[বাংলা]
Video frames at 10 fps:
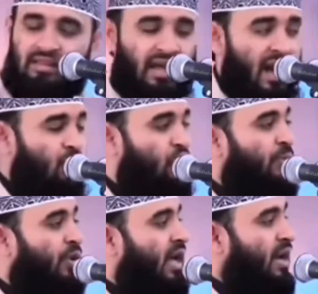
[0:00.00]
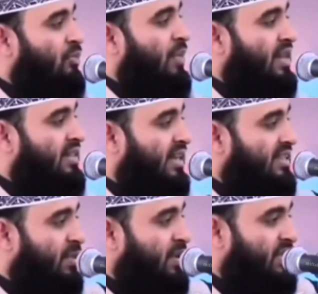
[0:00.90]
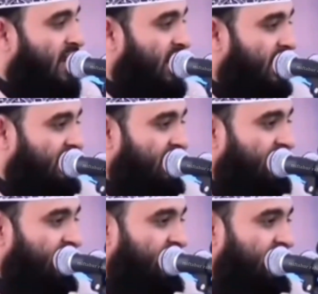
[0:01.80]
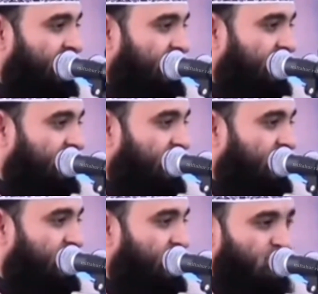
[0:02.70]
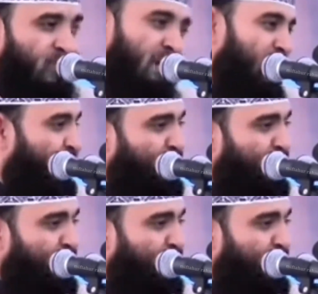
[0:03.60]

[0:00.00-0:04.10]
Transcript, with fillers: তার উপরে আরো পানি থেকে যাবে চার হাজার ফিট সুবানাল্লাহ